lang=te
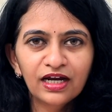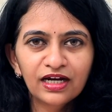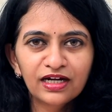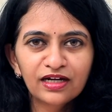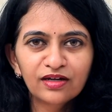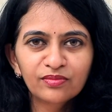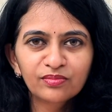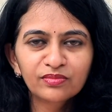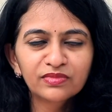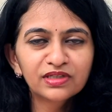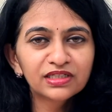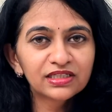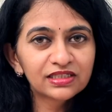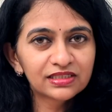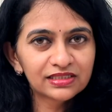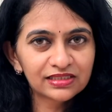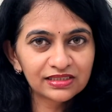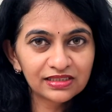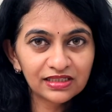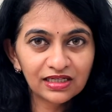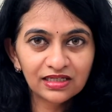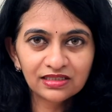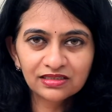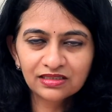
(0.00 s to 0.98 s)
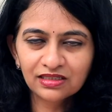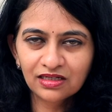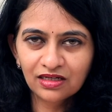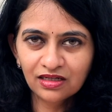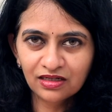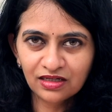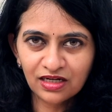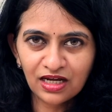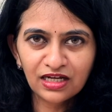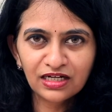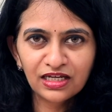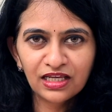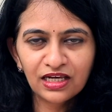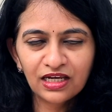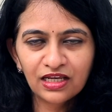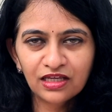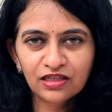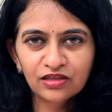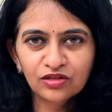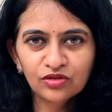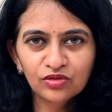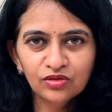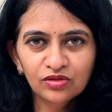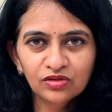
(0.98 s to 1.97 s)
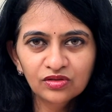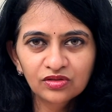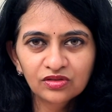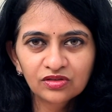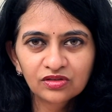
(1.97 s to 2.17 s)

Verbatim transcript: అండ్ మర్స్ అసలు రానే లేదు